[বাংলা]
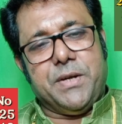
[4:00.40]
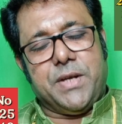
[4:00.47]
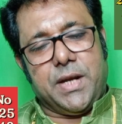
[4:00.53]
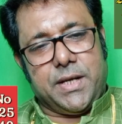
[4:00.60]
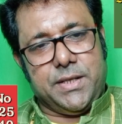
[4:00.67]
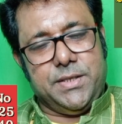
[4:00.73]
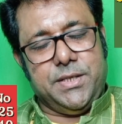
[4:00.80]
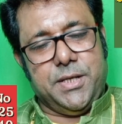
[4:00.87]

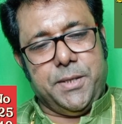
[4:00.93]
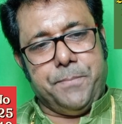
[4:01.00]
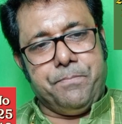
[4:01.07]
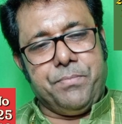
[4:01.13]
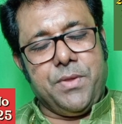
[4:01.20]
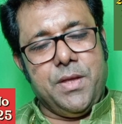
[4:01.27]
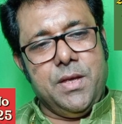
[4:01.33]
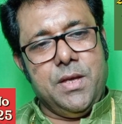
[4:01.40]
আপনাকে
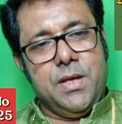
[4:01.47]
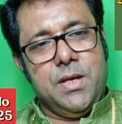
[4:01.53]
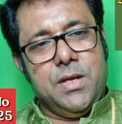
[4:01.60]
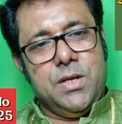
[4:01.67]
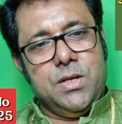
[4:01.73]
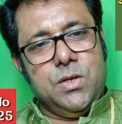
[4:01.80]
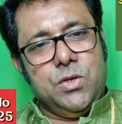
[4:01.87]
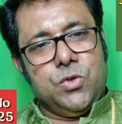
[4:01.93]
করাতে হবে
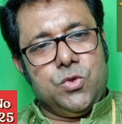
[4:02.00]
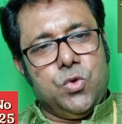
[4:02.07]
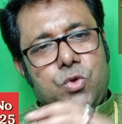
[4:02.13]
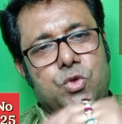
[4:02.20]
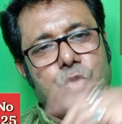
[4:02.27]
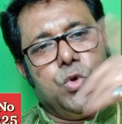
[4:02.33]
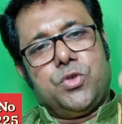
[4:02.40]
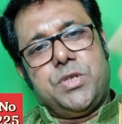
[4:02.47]
বা
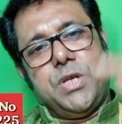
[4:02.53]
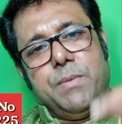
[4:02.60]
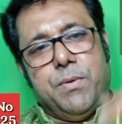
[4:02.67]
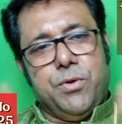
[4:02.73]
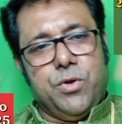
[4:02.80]
ছবিটা আপনি